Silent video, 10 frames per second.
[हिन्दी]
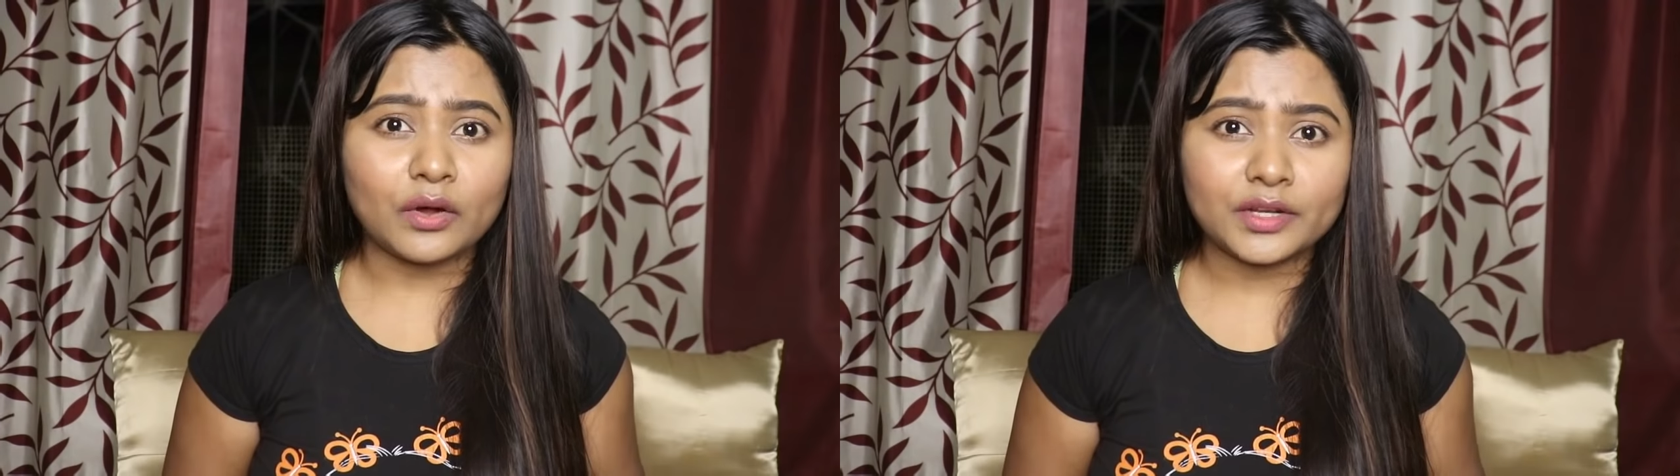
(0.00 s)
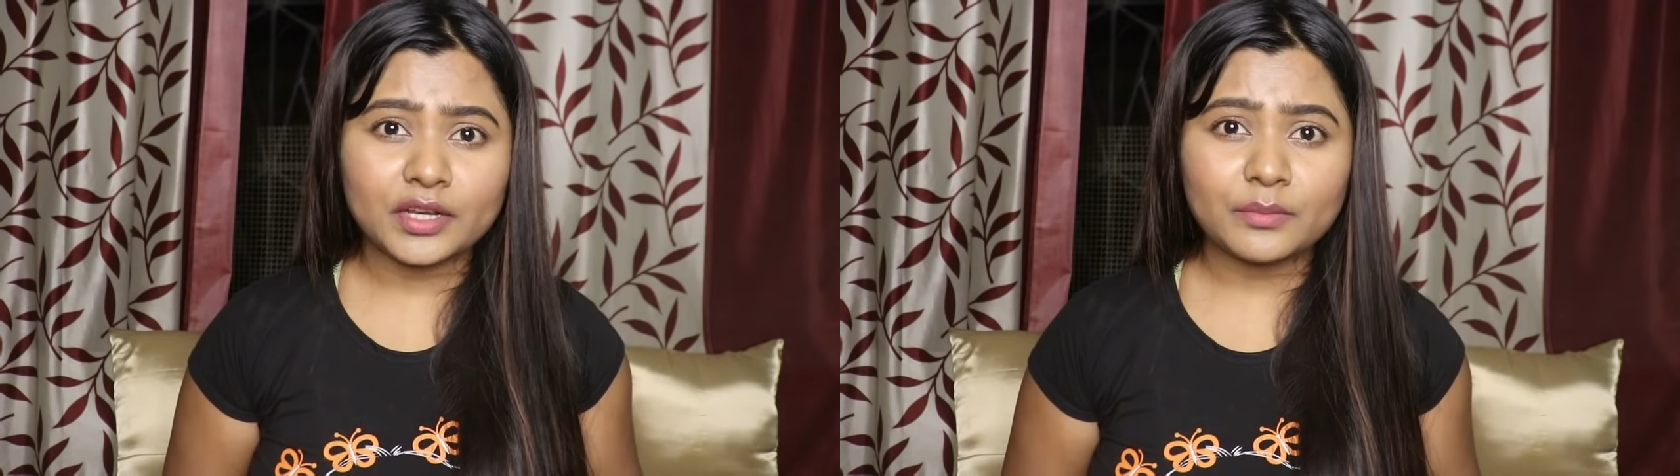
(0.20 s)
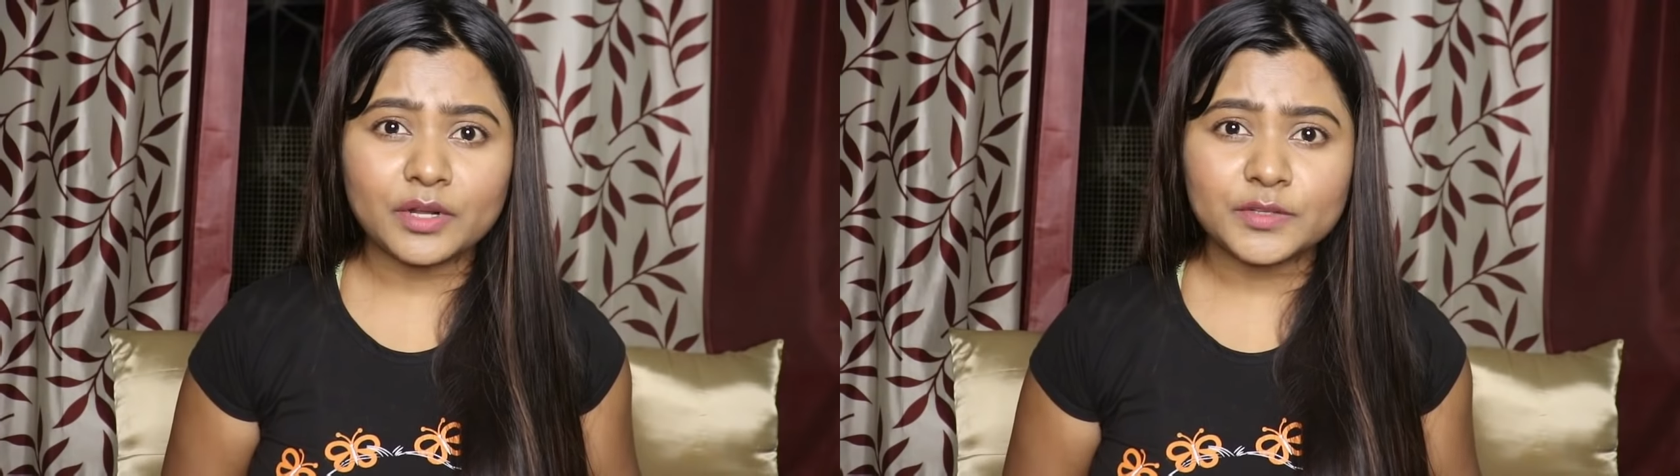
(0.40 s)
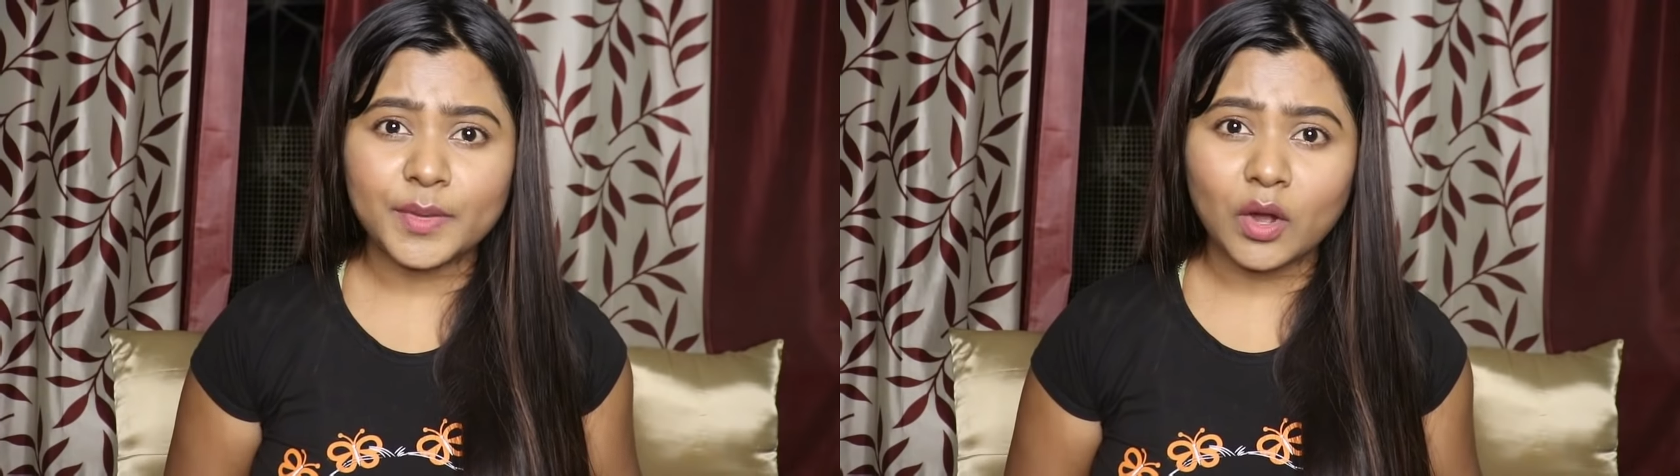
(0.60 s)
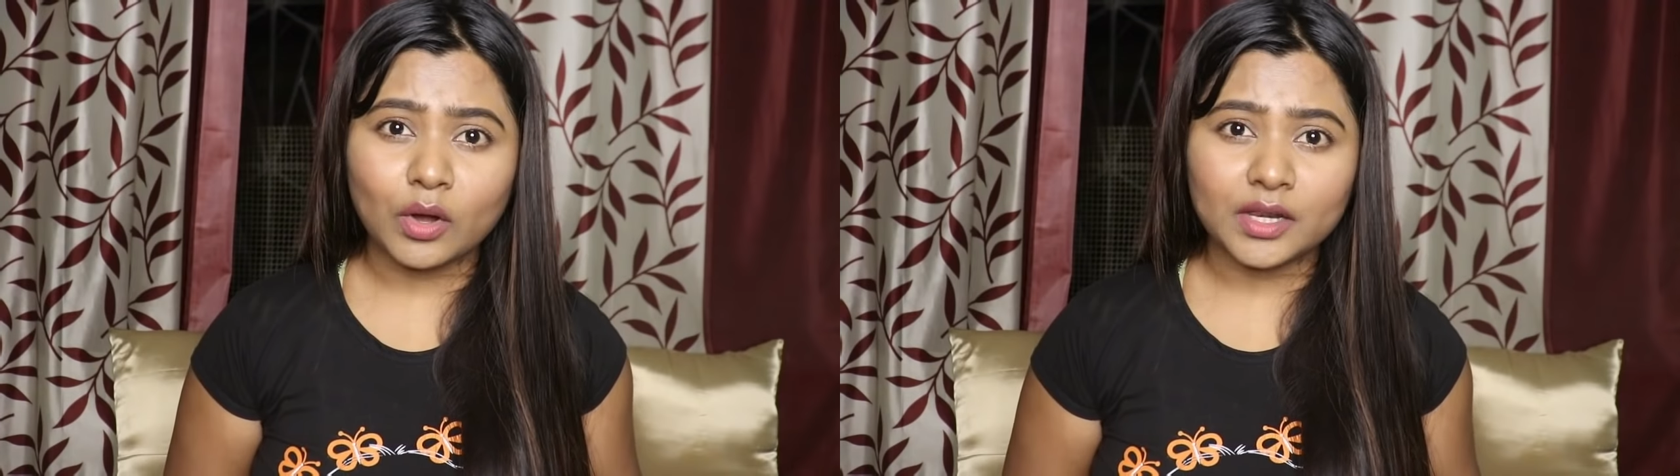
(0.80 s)
हॉन्टेड नंबर्स
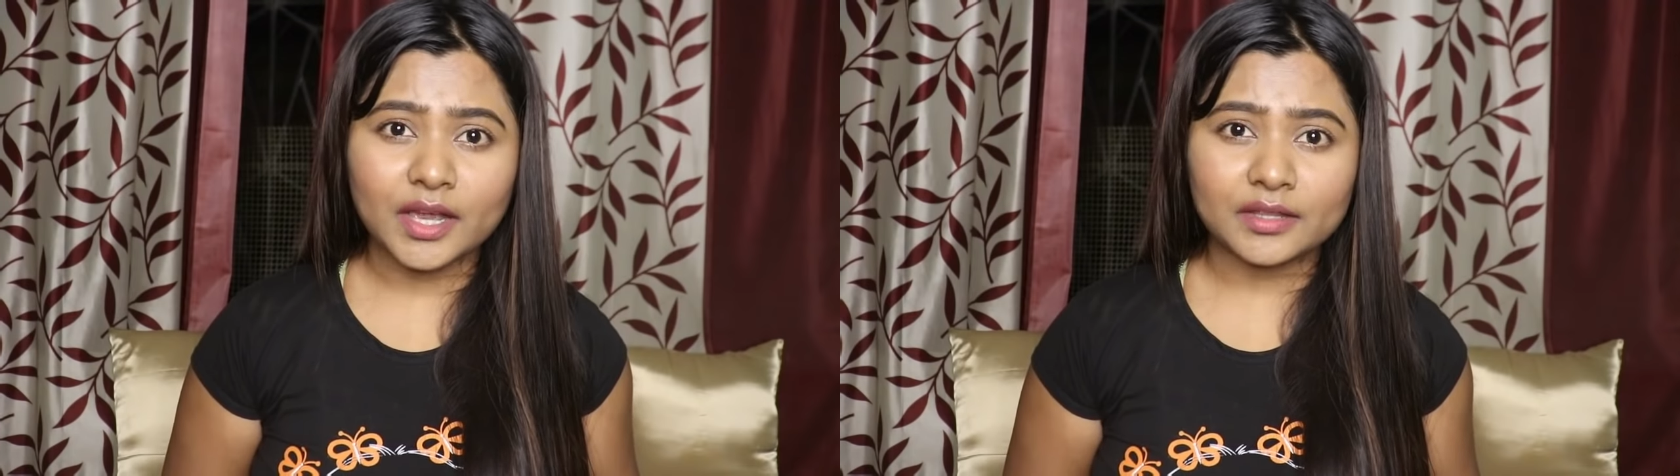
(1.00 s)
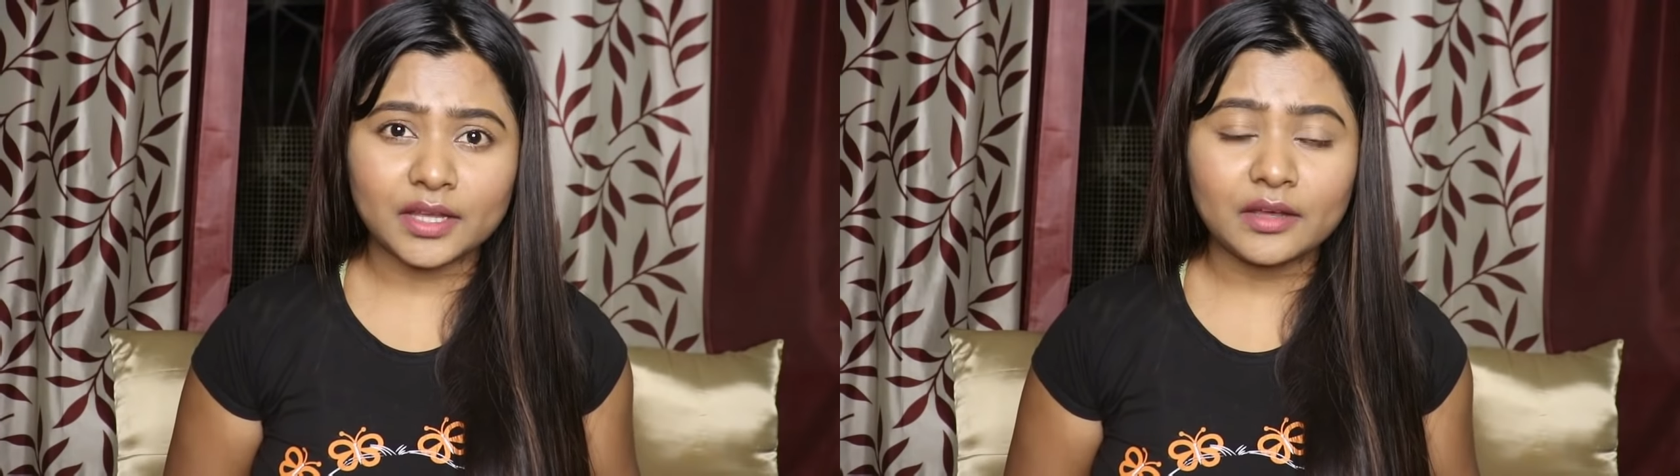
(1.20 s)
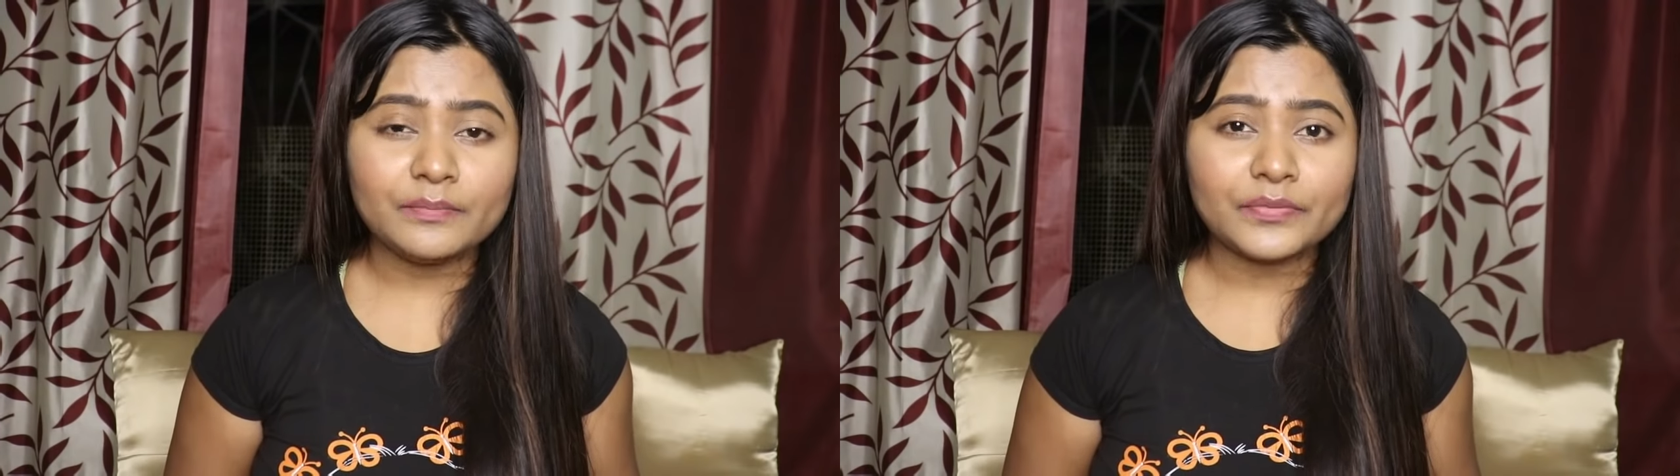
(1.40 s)
पे कॉल किया था